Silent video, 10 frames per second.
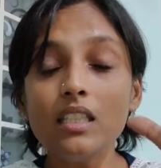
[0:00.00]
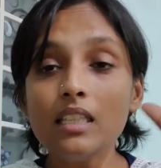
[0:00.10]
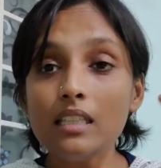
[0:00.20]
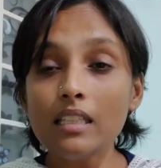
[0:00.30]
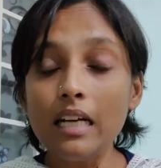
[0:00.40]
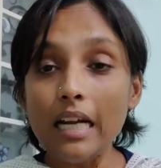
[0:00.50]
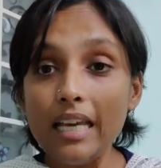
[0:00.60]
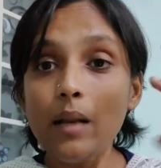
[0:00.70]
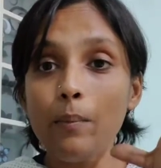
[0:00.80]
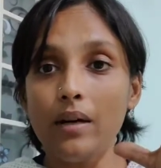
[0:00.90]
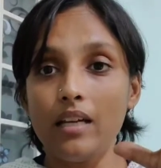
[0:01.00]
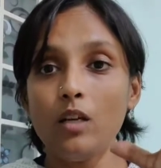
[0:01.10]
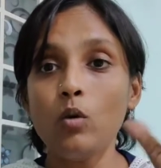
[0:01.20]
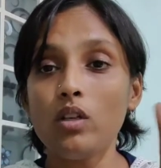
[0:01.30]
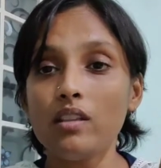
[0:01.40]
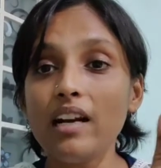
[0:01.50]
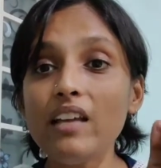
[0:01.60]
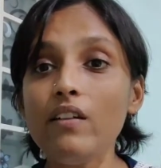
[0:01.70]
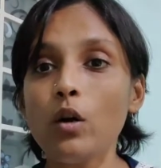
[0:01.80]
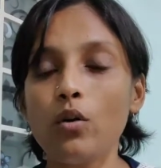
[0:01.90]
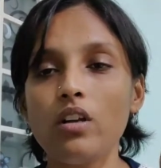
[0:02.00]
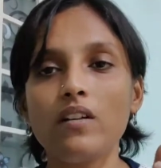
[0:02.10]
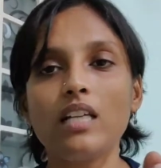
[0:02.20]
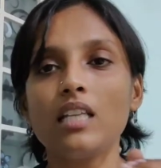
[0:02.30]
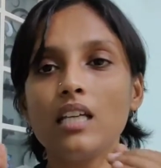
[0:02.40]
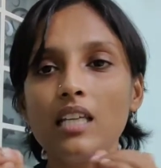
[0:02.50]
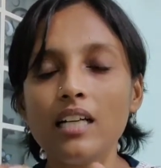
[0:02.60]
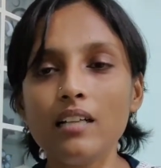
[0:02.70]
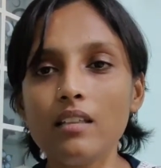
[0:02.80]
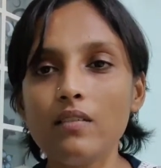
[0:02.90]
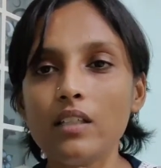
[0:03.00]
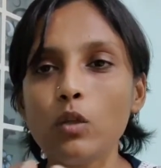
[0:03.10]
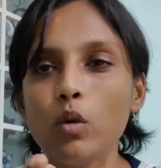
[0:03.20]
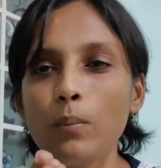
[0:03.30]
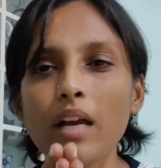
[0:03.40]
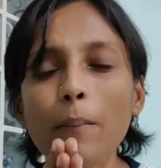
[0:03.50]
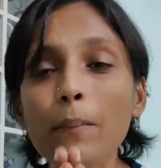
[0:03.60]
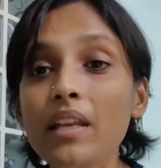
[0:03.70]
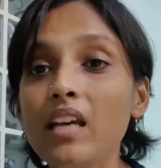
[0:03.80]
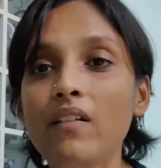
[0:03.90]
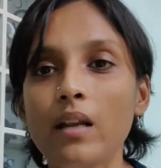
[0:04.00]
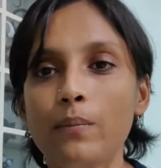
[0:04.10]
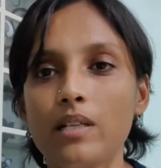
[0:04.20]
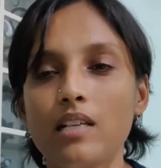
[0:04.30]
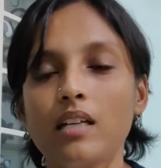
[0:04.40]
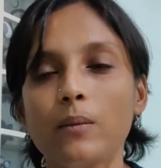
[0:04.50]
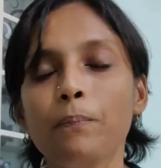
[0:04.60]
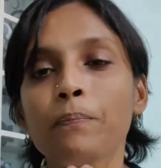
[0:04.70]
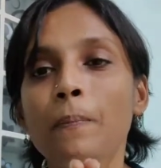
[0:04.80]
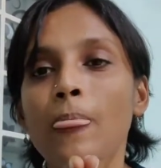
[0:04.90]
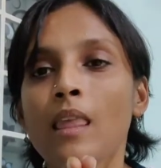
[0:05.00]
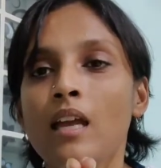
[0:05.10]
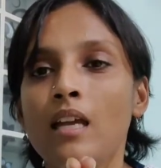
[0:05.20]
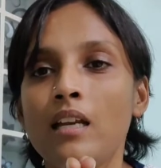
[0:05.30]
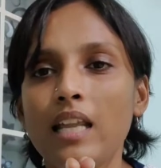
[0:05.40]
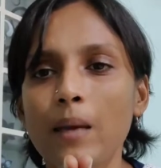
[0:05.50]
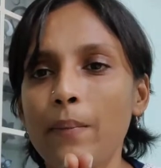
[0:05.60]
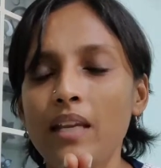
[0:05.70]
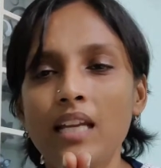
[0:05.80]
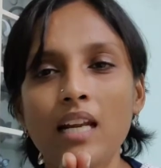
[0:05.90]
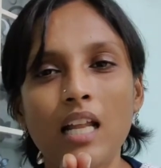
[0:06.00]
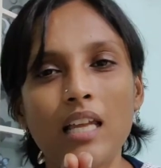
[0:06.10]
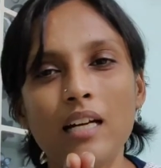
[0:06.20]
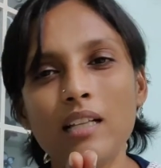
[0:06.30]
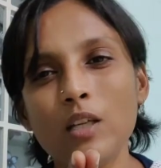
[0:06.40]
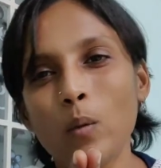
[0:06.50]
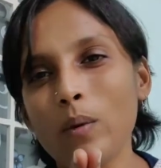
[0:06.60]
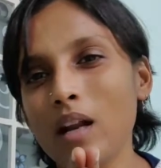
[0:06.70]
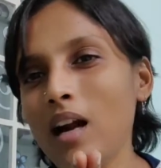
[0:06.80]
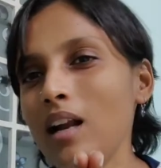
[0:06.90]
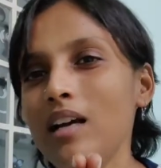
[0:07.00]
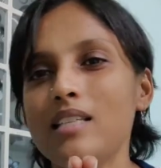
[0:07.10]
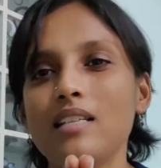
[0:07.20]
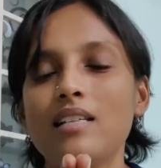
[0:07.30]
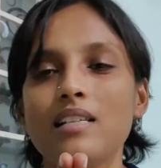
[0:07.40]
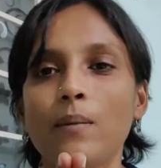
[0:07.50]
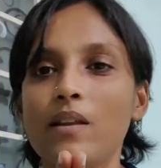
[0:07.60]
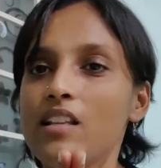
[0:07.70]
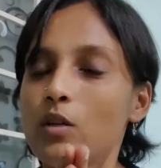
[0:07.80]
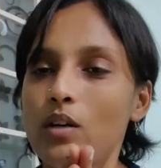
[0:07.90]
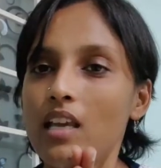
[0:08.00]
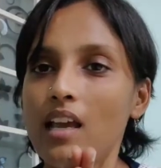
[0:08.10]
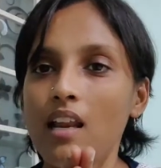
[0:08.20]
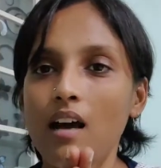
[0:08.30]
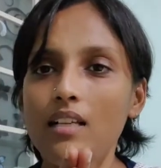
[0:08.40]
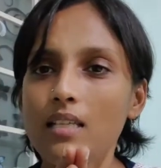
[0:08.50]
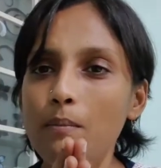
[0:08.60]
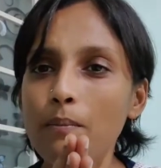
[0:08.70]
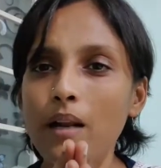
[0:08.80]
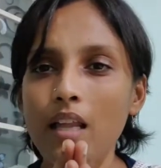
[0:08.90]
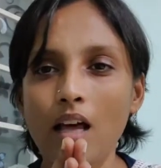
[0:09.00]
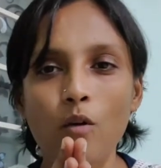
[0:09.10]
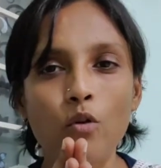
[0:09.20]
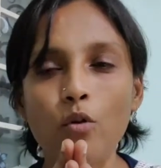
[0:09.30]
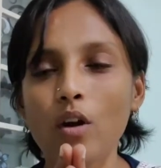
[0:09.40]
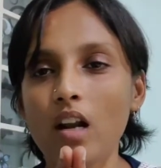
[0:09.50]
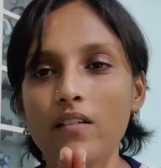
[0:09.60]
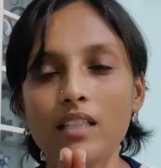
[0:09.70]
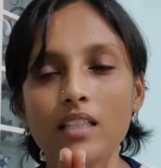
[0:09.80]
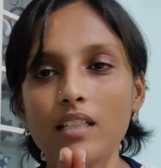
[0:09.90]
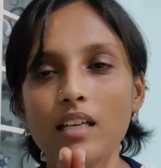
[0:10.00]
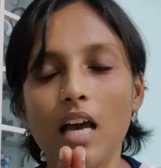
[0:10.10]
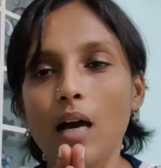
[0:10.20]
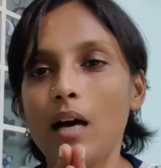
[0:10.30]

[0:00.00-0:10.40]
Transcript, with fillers: வந்து கிளியர் பண்ணி ஒரு தெளிவை கொண்டு வரதுக்கு எழுத்து வந்து ஒரு மிகப்பெரிய வரப்பிரசாதம் நிறைய பேர் இல்லை நான் எழுதி ரொம்ப நாள் ஆச்சிருஸ் அப்படின்னு சொன்னீங்கன்னா சிம்பிளாக நான் ஒன்றும் உங்களை வந்து